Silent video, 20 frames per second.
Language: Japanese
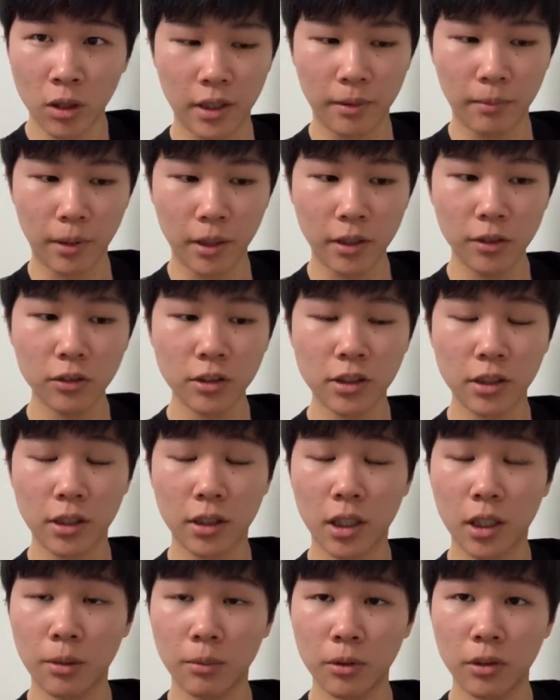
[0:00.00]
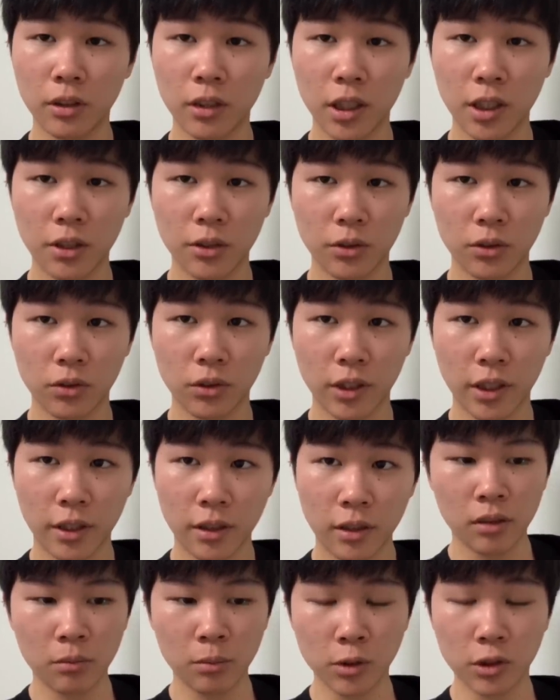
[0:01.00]
まあ命に変わるものはないということで、
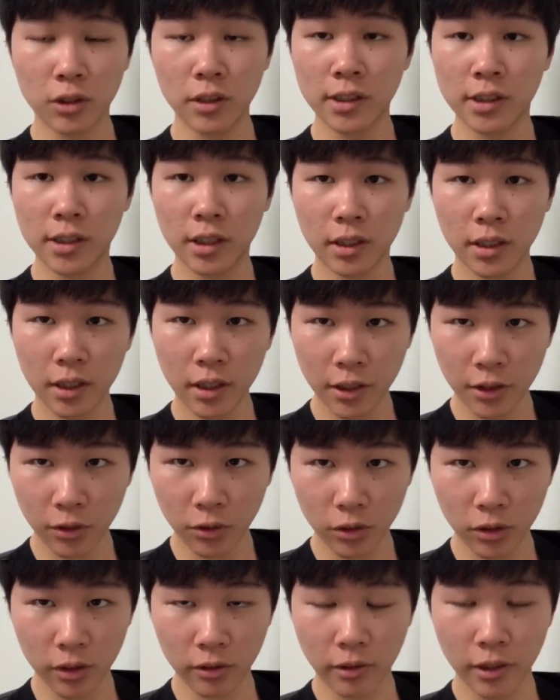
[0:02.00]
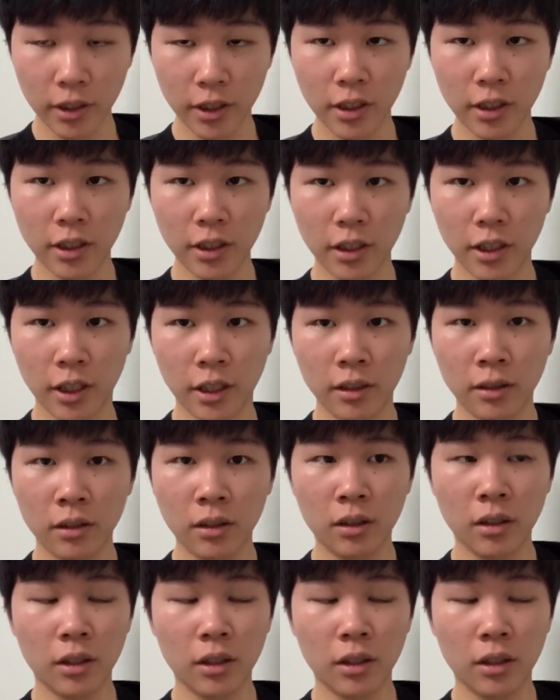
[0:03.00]
もうそれは仕方ないということで割り切ってね、